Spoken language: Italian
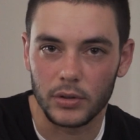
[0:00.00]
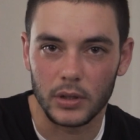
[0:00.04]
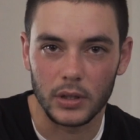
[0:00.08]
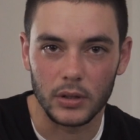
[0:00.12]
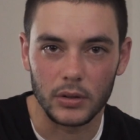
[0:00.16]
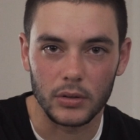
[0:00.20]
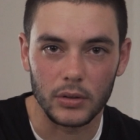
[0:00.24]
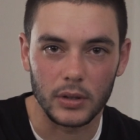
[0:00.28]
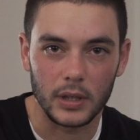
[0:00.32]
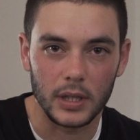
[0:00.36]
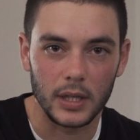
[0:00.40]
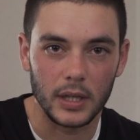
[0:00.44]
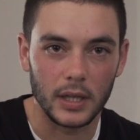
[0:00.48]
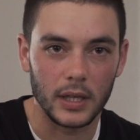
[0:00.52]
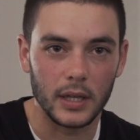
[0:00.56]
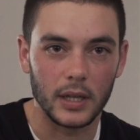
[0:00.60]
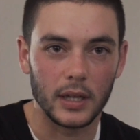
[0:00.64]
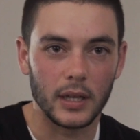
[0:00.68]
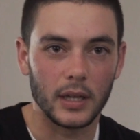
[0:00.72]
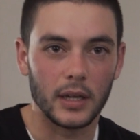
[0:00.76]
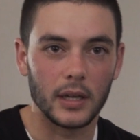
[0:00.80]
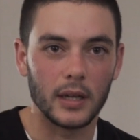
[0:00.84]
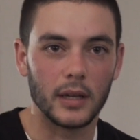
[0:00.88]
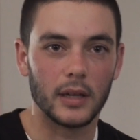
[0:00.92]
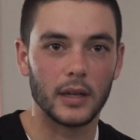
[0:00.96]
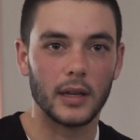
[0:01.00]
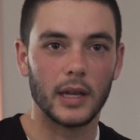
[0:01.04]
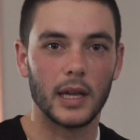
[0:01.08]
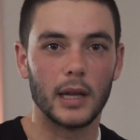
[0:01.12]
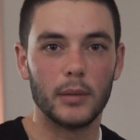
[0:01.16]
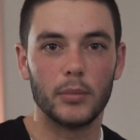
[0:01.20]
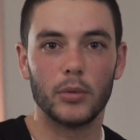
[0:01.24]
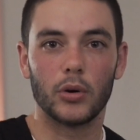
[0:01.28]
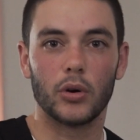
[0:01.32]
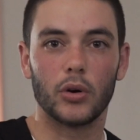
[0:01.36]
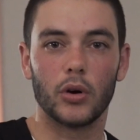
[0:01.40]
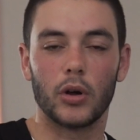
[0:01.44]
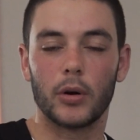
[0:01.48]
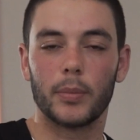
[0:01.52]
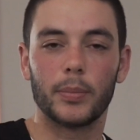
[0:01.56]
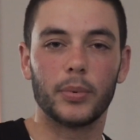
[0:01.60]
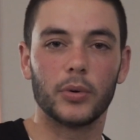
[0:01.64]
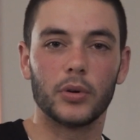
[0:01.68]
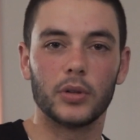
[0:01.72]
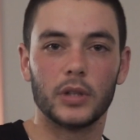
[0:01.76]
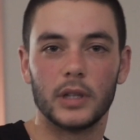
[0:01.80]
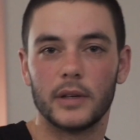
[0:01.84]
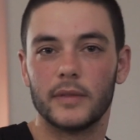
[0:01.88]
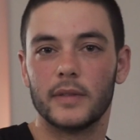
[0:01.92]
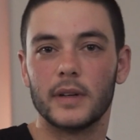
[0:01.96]
sento che il mio
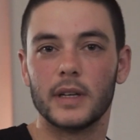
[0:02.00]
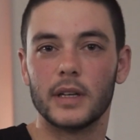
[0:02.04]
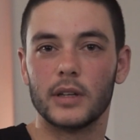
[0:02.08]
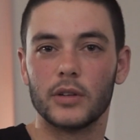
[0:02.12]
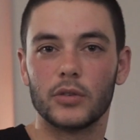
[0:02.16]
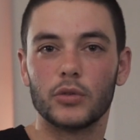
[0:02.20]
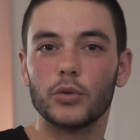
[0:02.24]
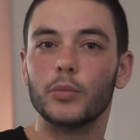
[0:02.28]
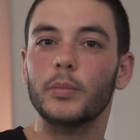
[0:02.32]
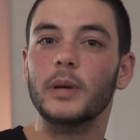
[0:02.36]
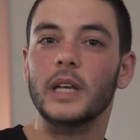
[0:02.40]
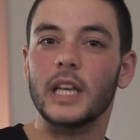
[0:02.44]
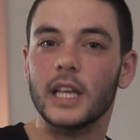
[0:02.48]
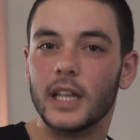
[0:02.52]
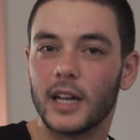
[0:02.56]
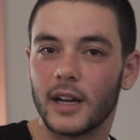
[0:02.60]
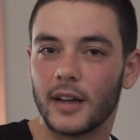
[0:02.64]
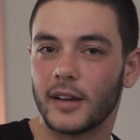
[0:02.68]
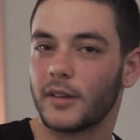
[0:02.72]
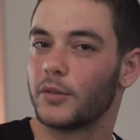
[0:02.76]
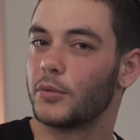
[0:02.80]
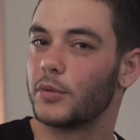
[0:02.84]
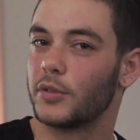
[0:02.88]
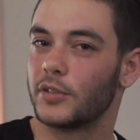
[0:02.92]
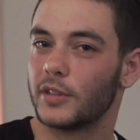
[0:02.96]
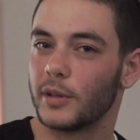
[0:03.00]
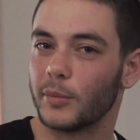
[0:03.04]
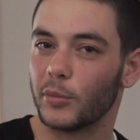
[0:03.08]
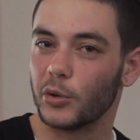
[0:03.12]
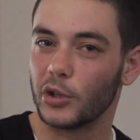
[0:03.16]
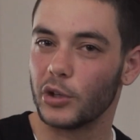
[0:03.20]
corpo deve subire queste